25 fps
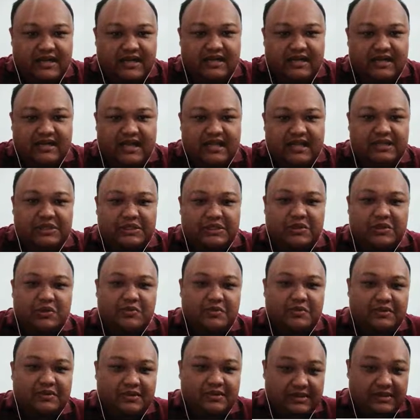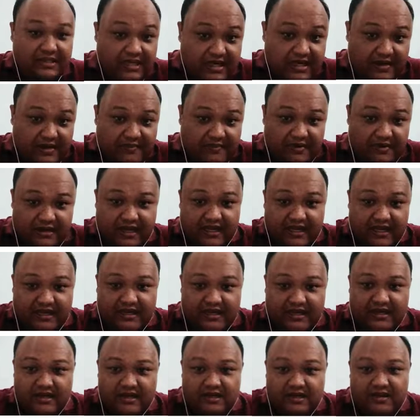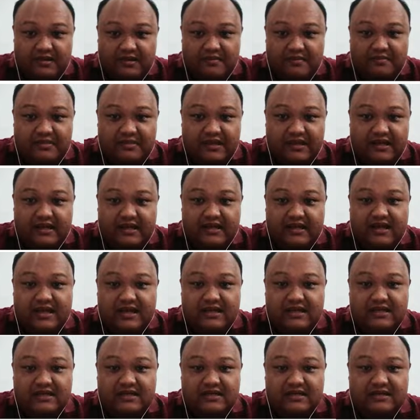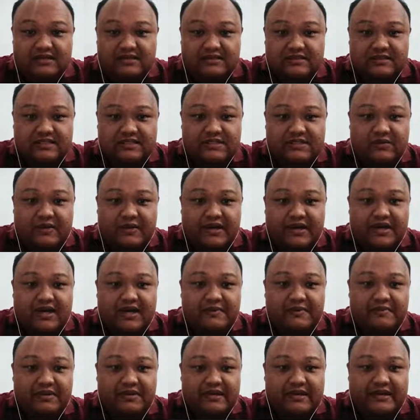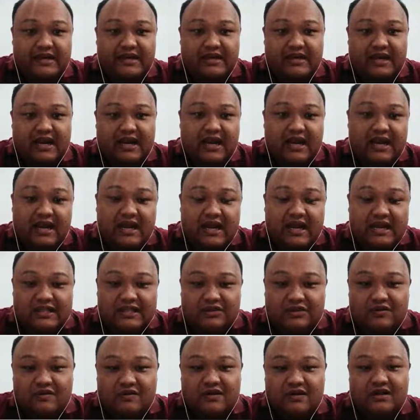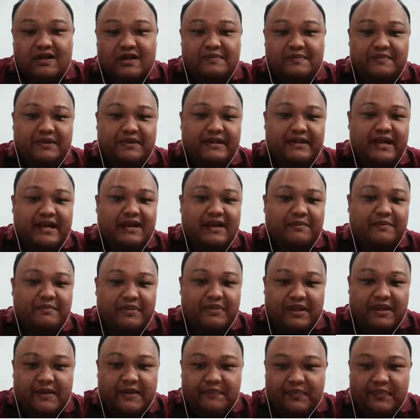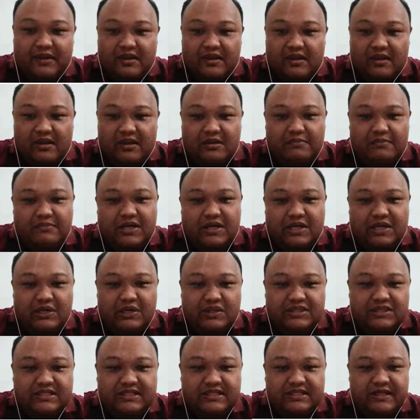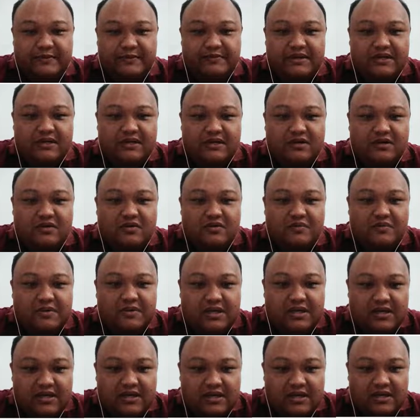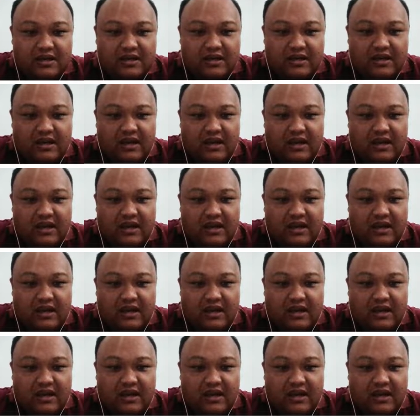benar atau tidak benar, pilihan sesuai dengan pilihan A atau dengan pilihan B. Menurut Stephen Robin,